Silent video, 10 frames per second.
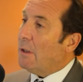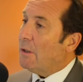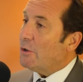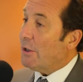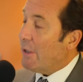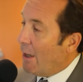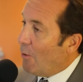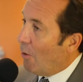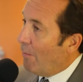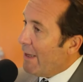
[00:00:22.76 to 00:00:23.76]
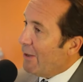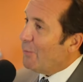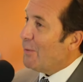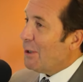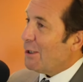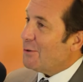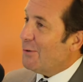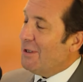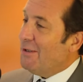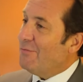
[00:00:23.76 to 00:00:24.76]
euh, j'étais alors maire de
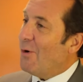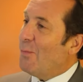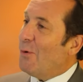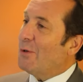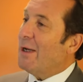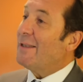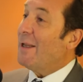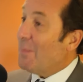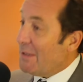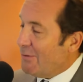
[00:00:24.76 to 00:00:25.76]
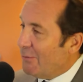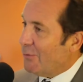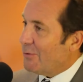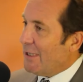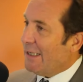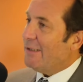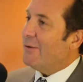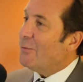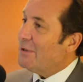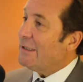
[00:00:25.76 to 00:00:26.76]
Mantes-la-Jolie. Franck Borotra était le président du
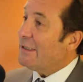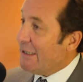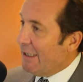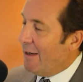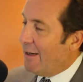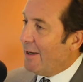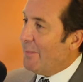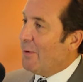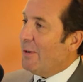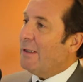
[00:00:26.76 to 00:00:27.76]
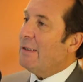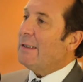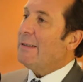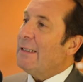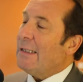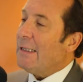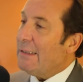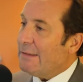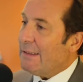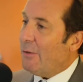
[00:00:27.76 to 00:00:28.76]
conseil, euh, on disait général à l'époque.
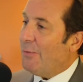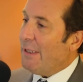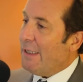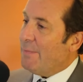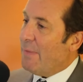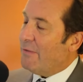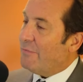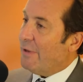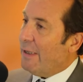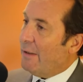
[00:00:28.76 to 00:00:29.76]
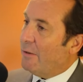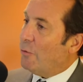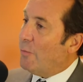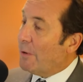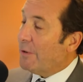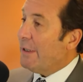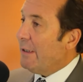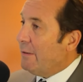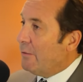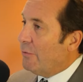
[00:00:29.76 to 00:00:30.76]
Et c'est lui qui m'avait euh,
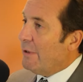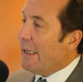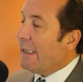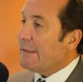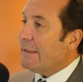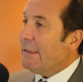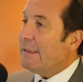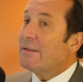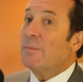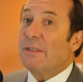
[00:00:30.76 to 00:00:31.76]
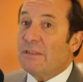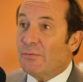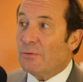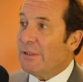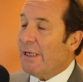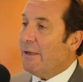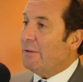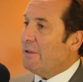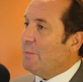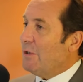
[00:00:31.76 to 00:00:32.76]
demandé de dégager les emprises
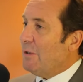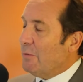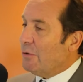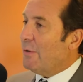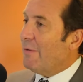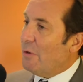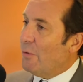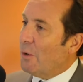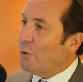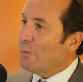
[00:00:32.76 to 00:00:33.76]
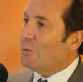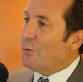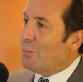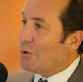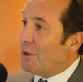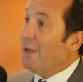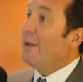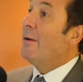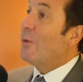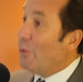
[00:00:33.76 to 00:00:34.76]
foncières disponibles sur la ville de Mantes pour ce projet
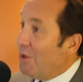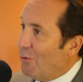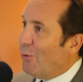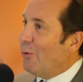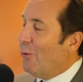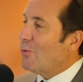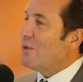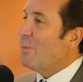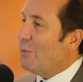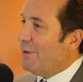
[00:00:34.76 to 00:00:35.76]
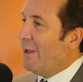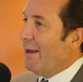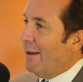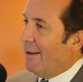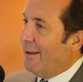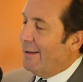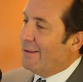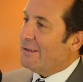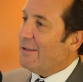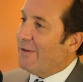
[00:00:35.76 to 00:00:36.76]
qu'on inaugure 11 ans plus tard.
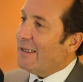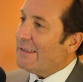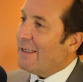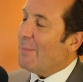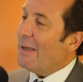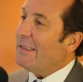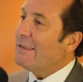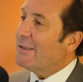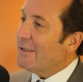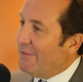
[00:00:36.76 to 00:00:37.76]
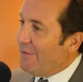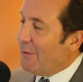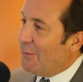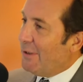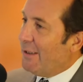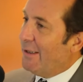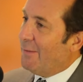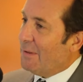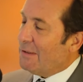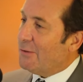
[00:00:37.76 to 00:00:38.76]
C'est vrai que ça n'a pas été sans
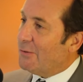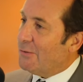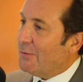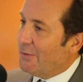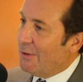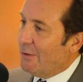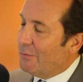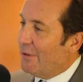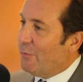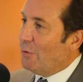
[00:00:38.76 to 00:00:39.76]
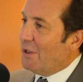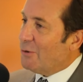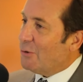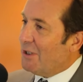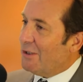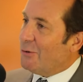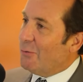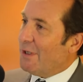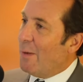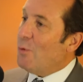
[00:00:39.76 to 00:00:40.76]
difficulté parce que nous avions une
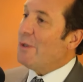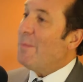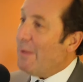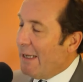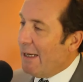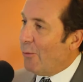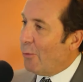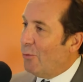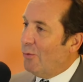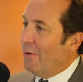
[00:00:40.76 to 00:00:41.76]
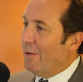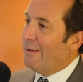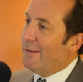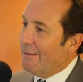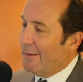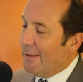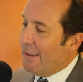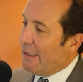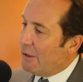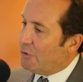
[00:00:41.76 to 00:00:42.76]
association qui a multiplié les recours.
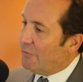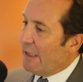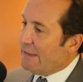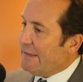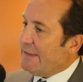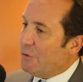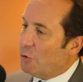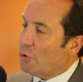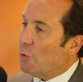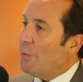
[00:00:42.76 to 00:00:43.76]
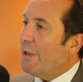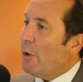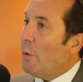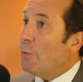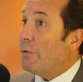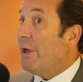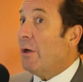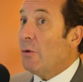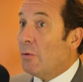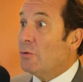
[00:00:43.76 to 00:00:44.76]
Et je voudrais insister sur ce point d'ailleurs pour
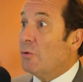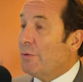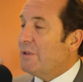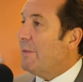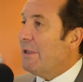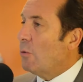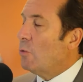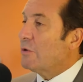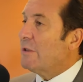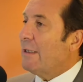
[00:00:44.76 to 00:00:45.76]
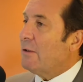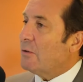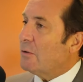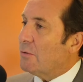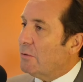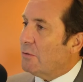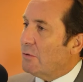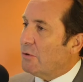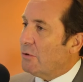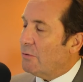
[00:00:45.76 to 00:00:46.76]
dire qu'aujourd'hui les habitants constatent que
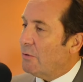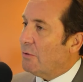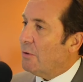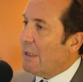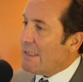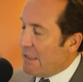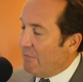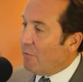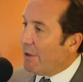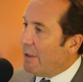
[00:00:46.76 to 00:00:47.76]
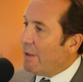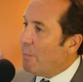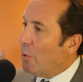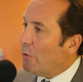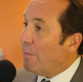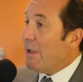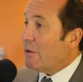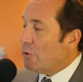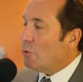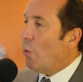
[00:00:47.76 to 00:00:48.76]
ces foyers n'apportent
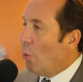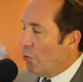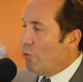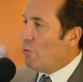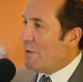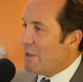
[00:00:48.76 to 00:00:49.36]
bien sûr aucune